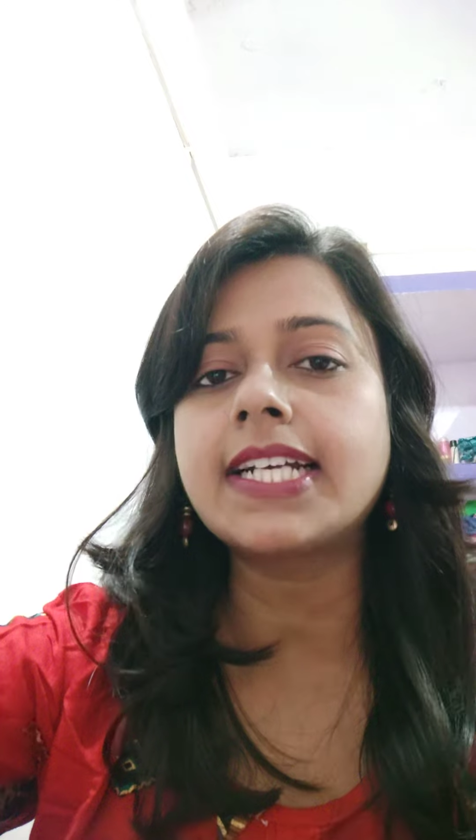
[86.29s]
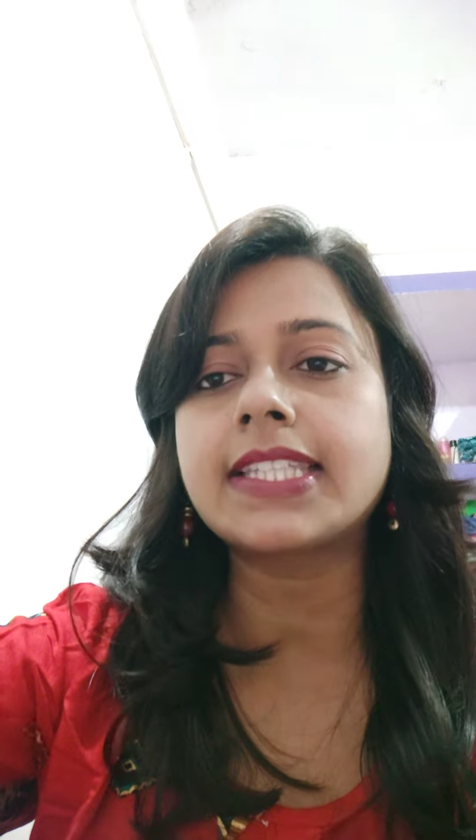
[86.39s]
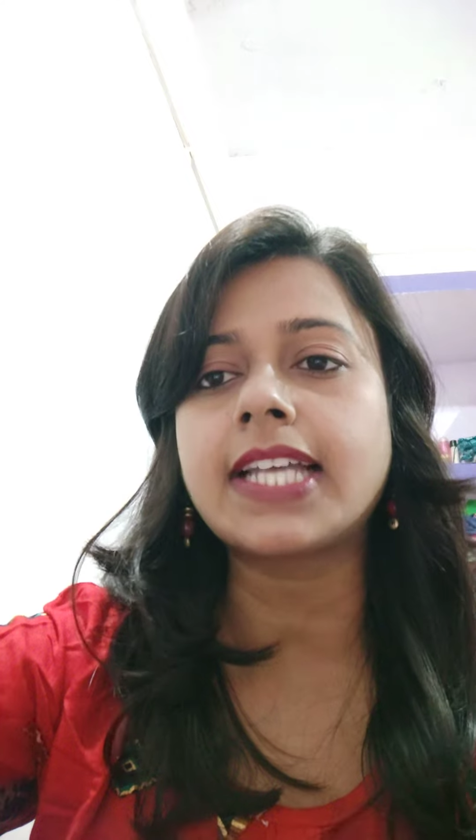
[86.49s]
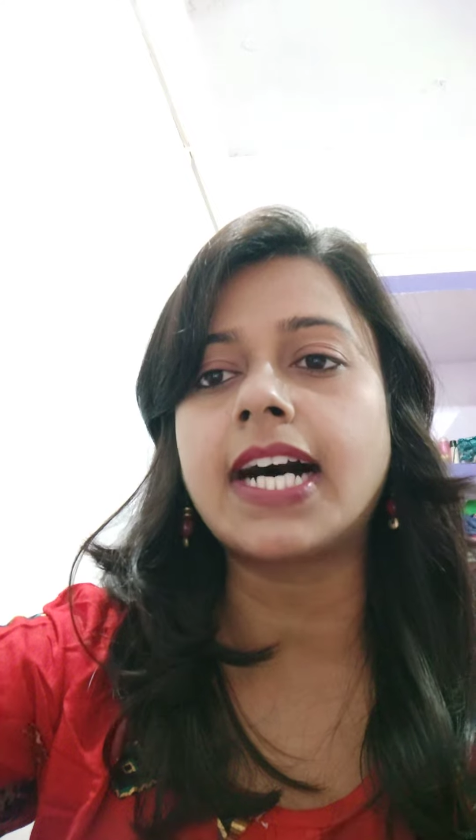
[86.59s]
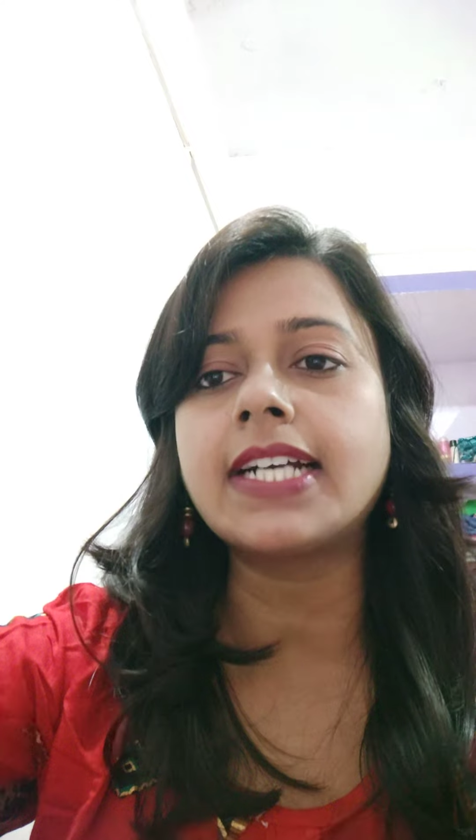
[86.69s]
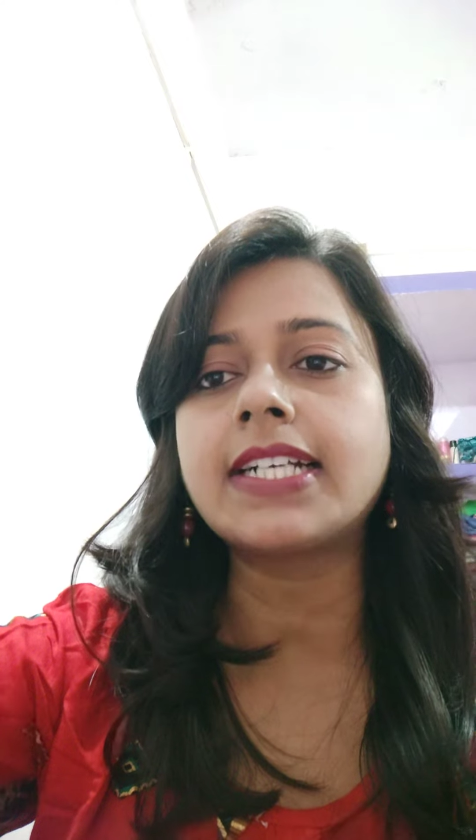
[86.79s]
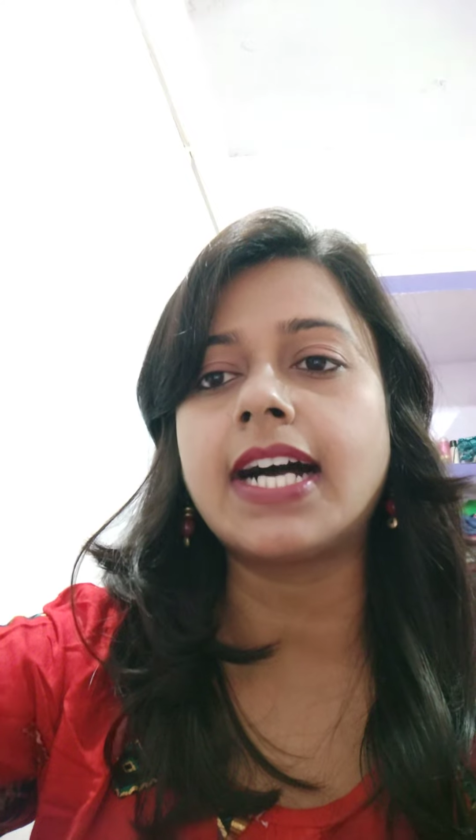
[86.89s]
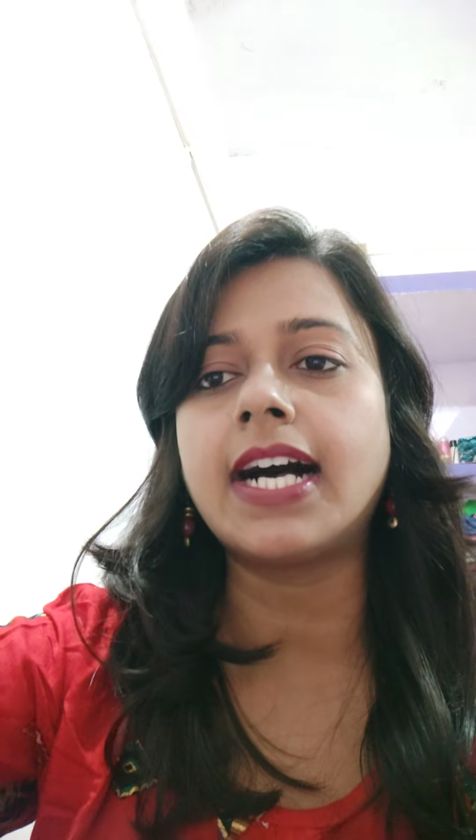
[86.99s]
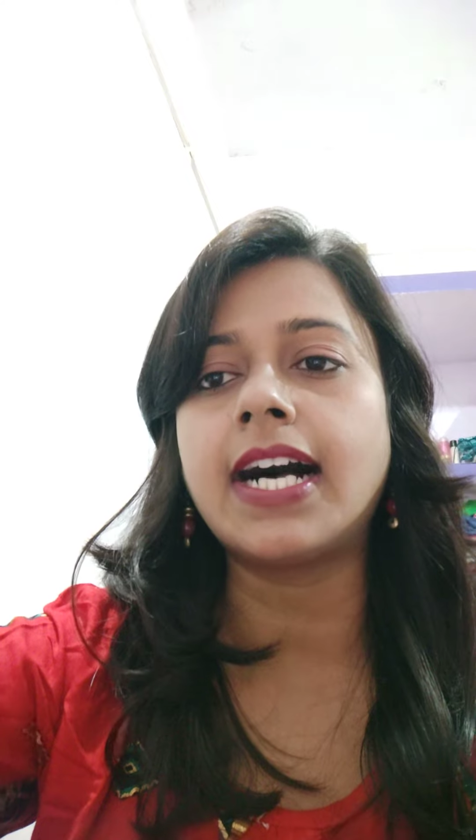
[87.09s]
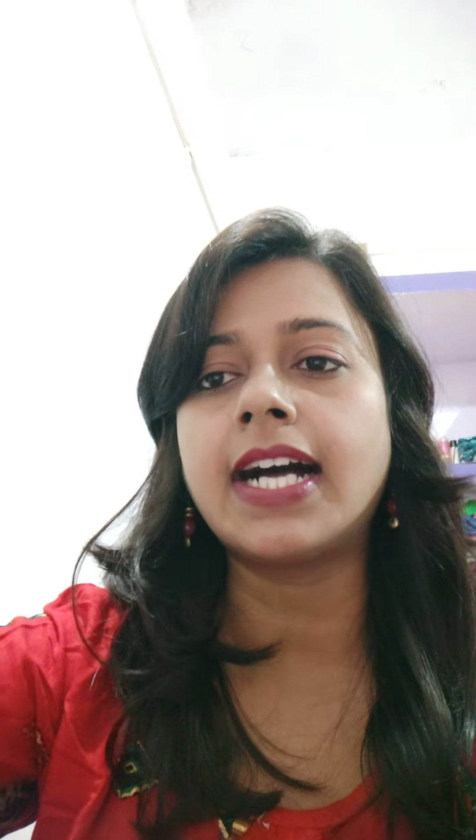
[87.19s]
कथा
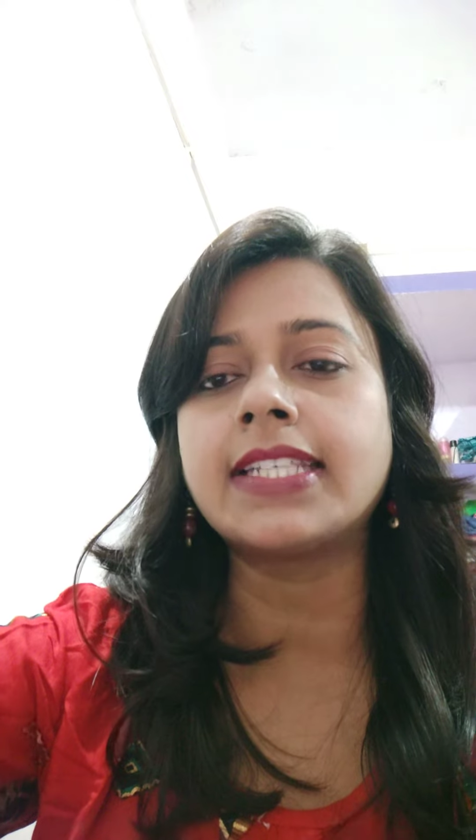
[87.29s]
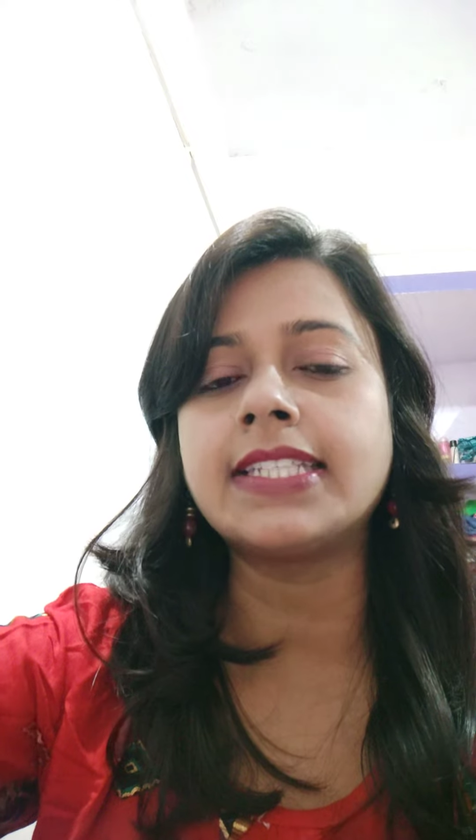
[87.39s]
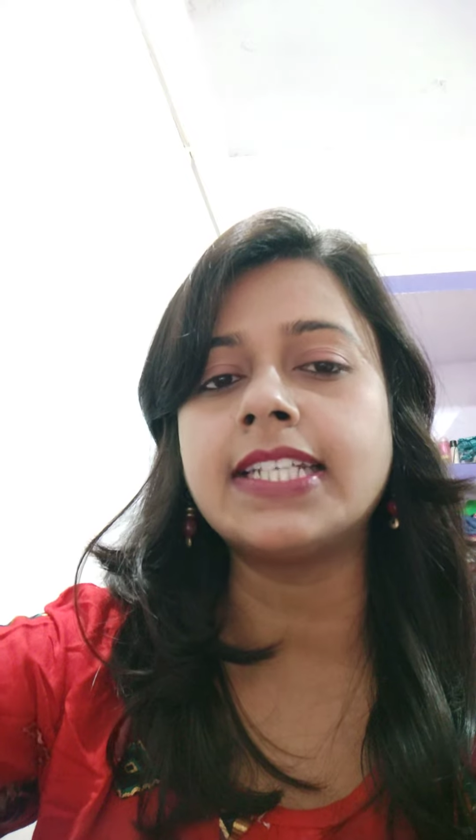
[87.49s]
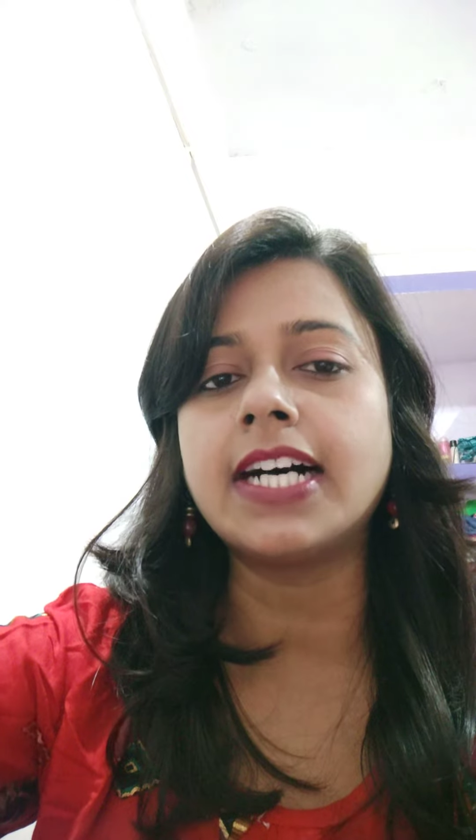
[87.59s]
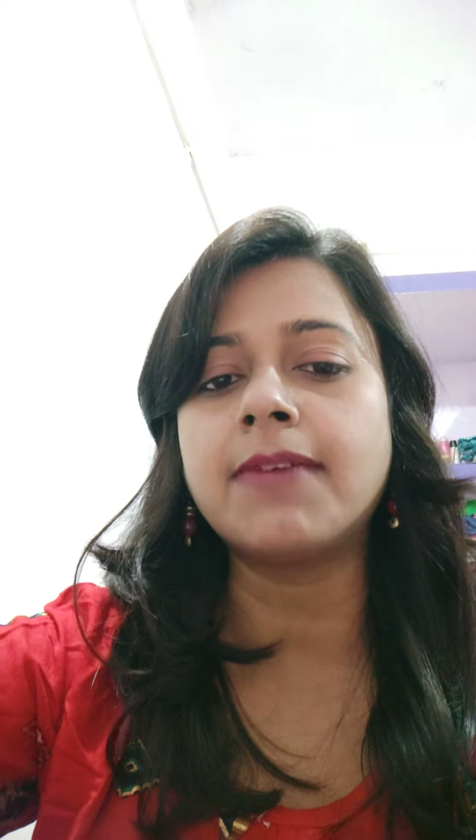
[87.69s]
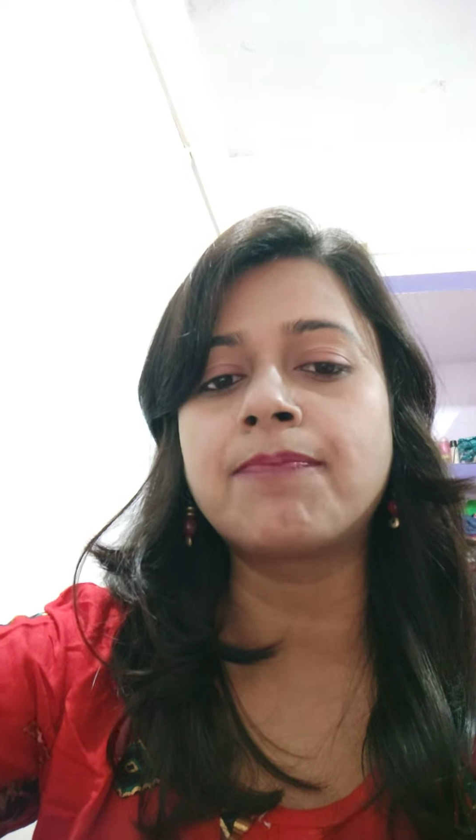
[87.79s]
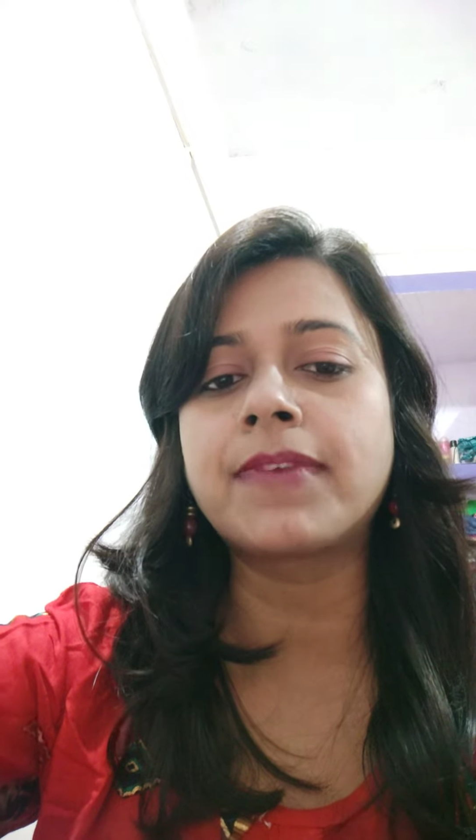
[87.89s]
कहानी अब